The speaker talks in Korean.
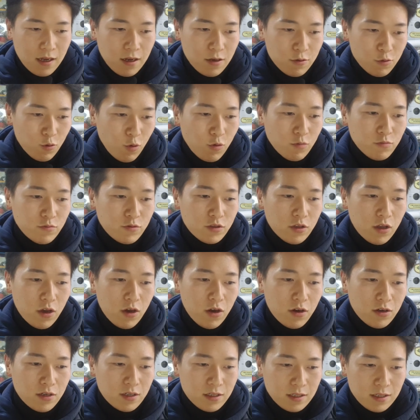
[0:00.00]

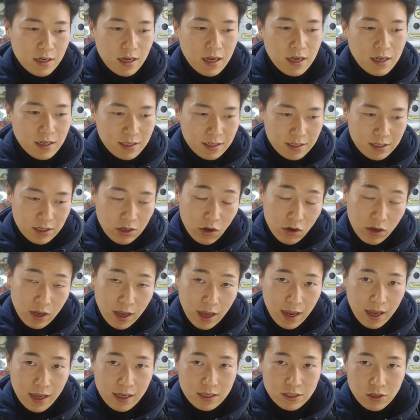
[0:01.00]
돌문어가
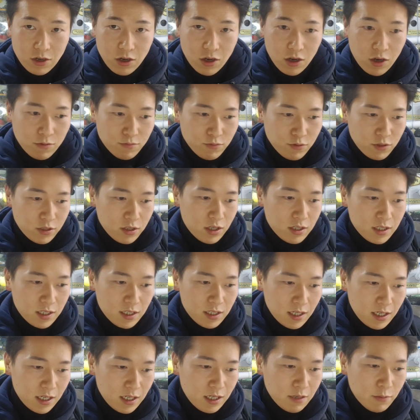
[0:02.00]
그렇게 해서
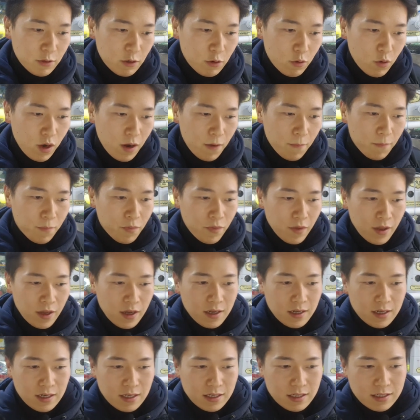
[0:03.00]
붙여진 이름이고요.
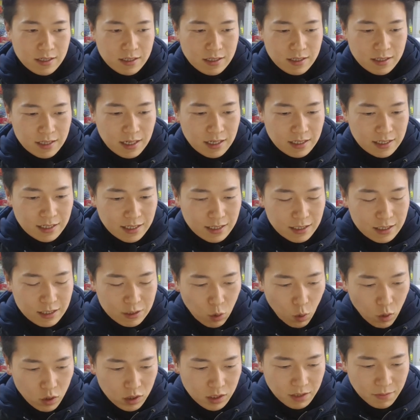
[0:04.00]
그 사실
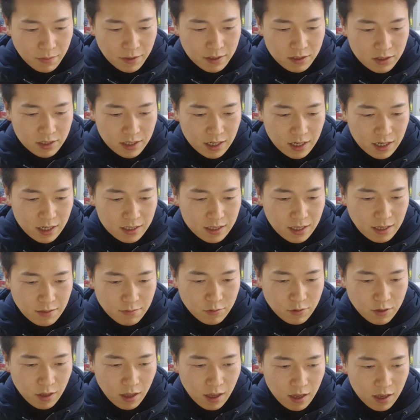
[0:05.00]
돌틈에서 자라기
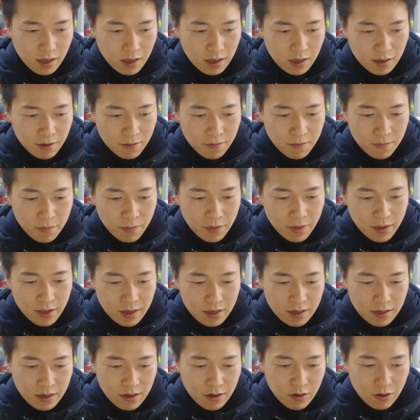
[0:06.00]
때문에
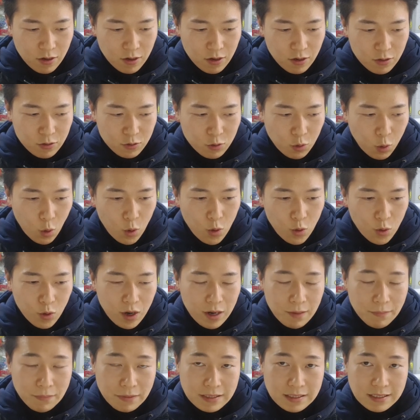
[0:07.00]
어,
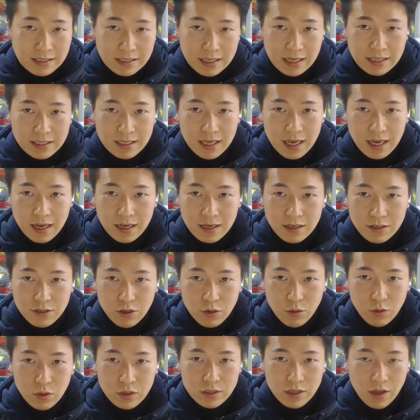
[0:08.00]
돌과 비슷한 색깔을
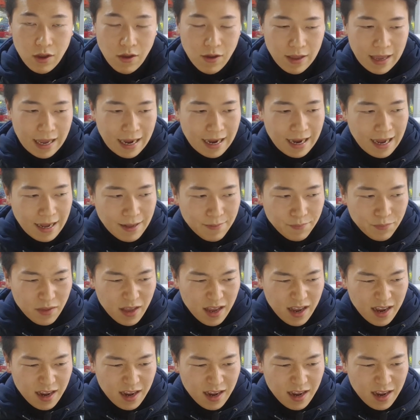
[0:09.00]
띠고 있어요. 약간